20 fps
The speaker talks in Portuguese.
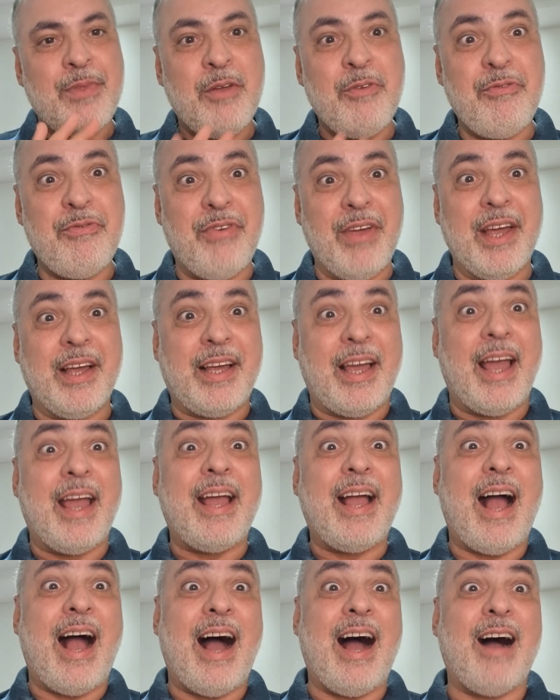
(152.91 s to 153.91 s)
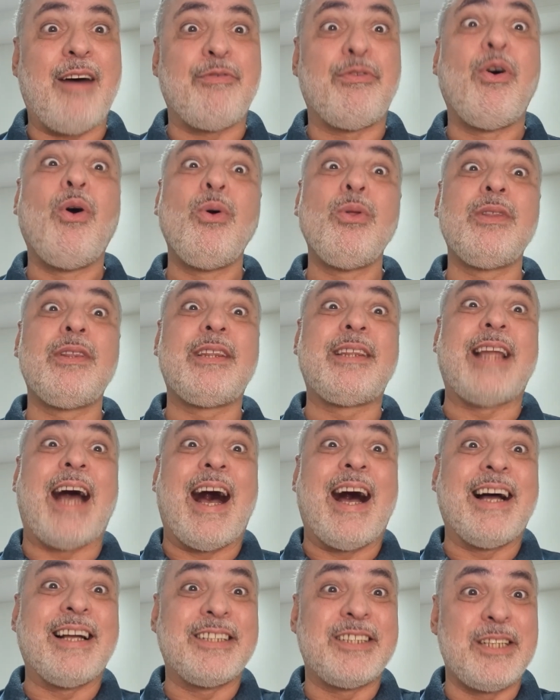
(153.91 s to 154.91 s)
Fiquem à
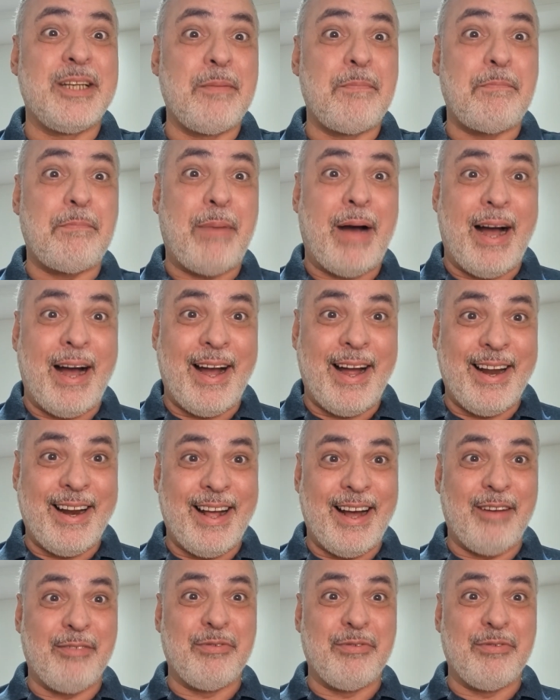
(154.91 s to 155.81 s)
vontade para